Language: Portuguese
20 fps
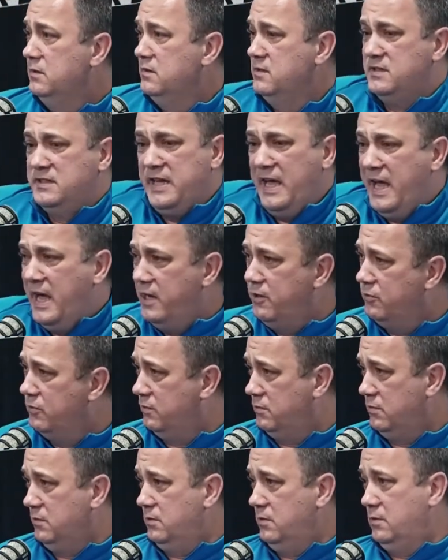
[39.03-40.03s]
Zero.
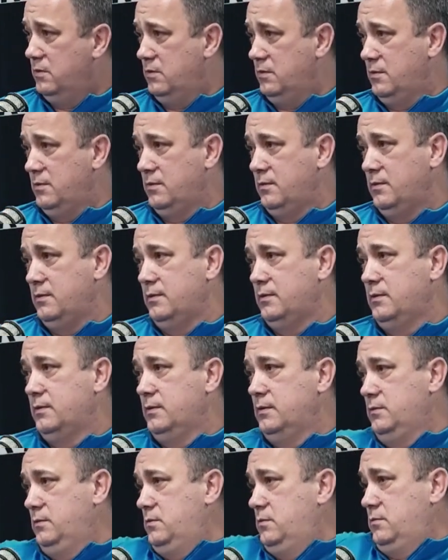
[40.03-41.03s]
Tá de sacanagem. É,
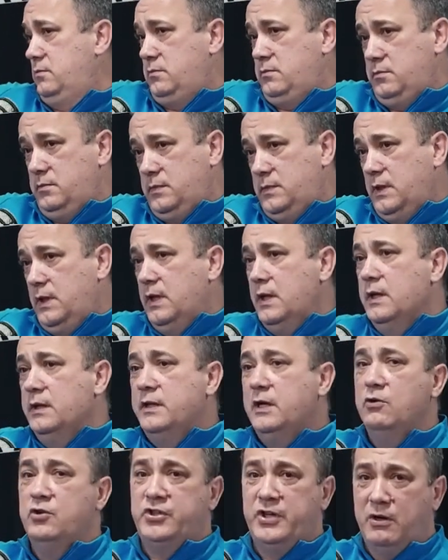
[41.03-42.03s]
mas é isso, é isso que eu então
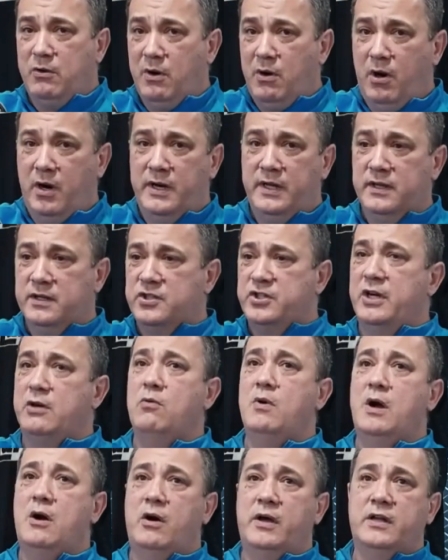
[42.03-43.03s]
falo. Então chegou a hora, jogador...
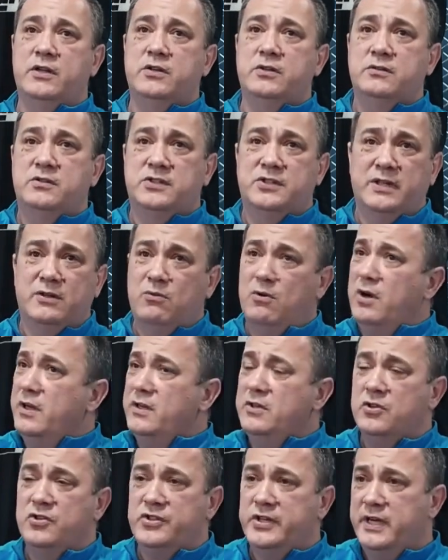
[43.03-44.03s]
chegou a hora de chegou a
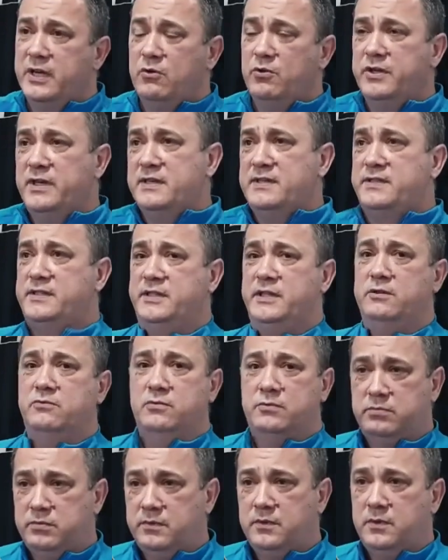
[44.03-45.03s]
hora de eu ser reconhecido. É,
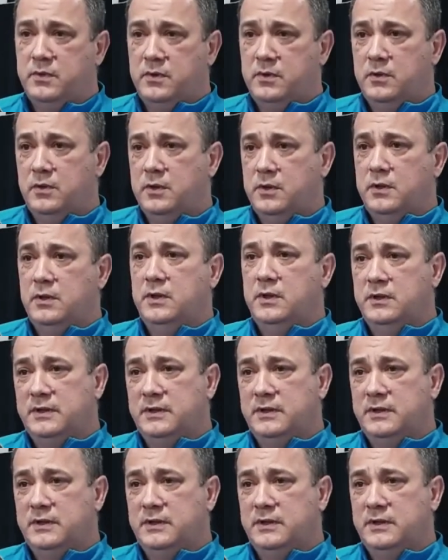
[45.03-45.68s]
tem muito, tem, muito, tem